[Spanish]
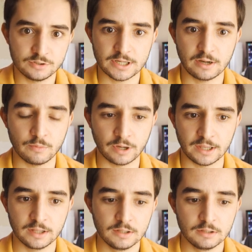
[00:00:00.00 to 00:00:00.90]
O sea, como
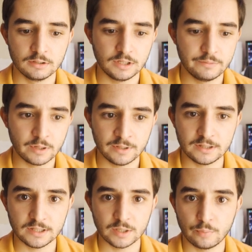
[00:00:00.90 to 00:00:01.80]
que
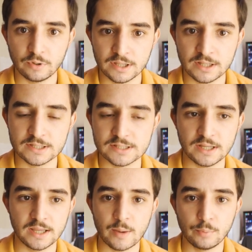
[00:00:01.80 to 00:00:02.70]
libremente te puedes
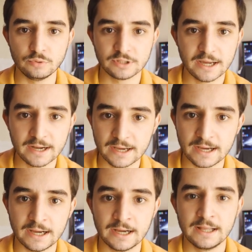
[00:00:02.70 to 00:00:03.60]
eh, apuntar
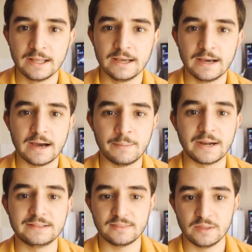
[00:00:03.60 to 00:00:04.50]
a,
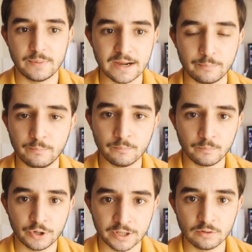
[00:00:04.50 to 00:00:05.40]
participar
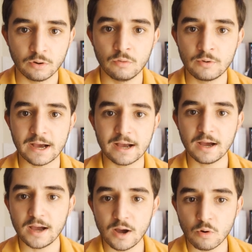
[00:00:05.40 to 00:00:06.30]
poniendo una
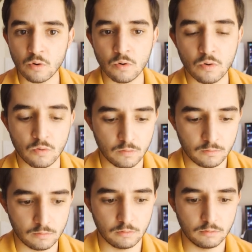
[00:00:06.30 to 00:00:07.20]
caja
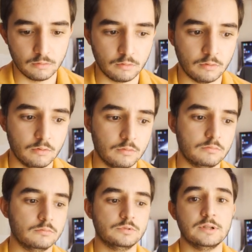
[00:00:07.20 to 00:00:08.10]
o,
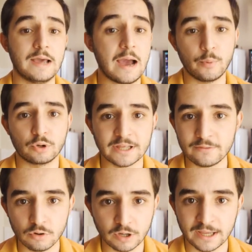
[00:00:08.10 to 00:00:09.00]

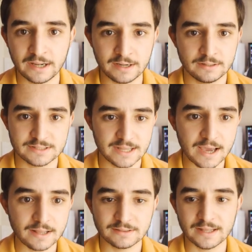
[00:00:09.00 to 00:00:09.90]
aportando lo que
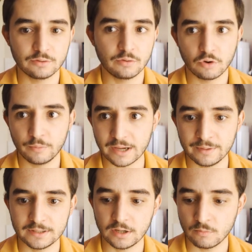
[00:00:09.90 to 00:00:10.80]
sea, tanto
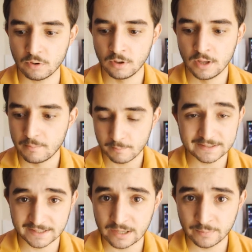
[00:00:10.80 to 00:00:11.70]
económicamente como
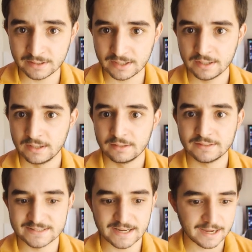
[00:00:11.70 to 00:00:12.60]
materialmente,
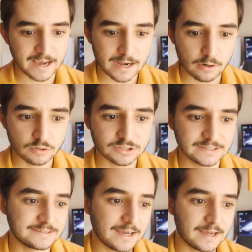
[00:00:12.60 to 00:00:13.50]
desde regalos
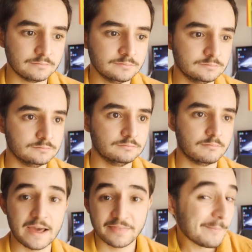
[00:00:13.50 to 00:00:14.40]
hasta mm,
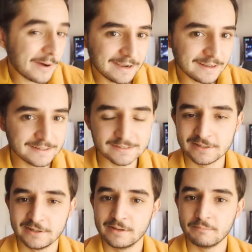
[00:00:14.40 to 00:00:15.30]
mazapanes,
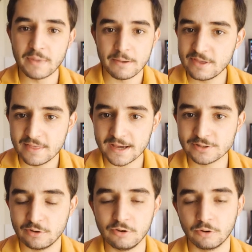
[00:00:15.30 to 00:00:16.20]

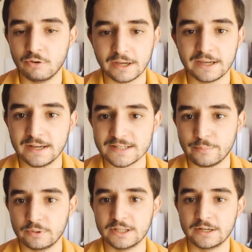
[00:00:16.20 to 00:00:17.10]
bebidas o, o lo que quieras
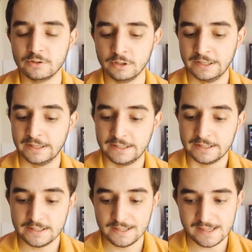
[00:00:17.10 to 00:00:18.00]
aportar, ¿no?
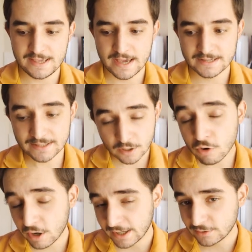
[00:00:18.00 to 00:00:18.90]
Y, este
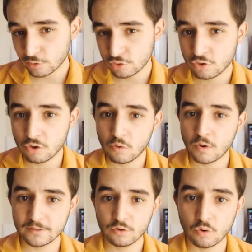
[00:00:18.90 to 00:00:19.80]
concreto yo lo
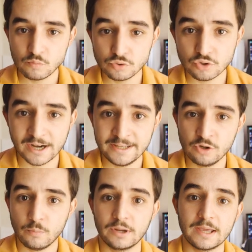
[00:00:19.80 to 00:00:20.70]
guardo con mucho
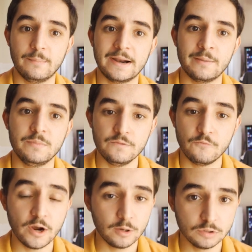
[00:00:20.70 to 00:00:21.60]
cariño porque para mí
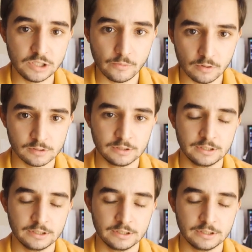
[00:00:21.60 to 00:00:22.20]
fue el último.